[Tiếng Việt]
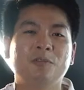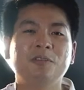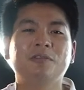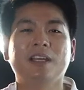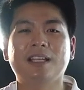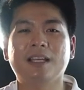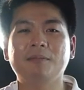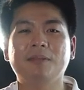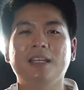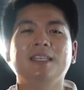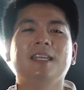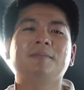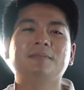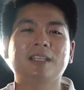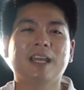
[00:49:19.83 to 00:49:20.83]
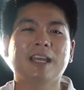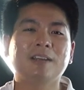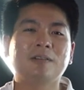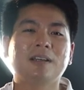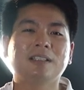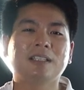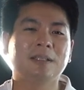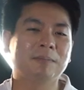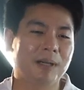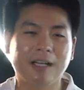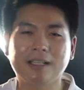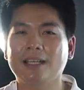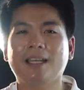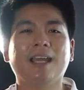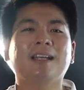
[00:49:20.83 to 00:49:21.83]
vị cảm thấy nhàm chán quá thì
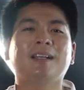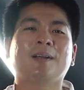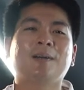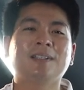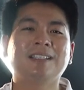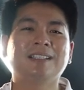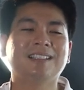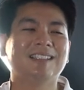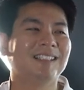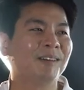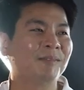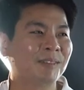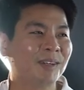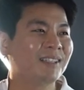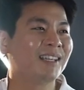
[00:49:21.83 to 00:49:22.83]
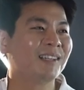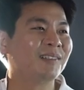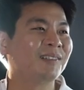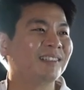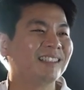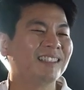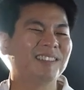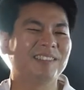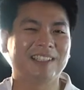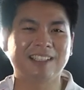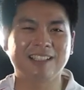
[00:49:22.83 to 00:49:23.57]
mở cái khác coi, ông nói vậy luôn. Quý vị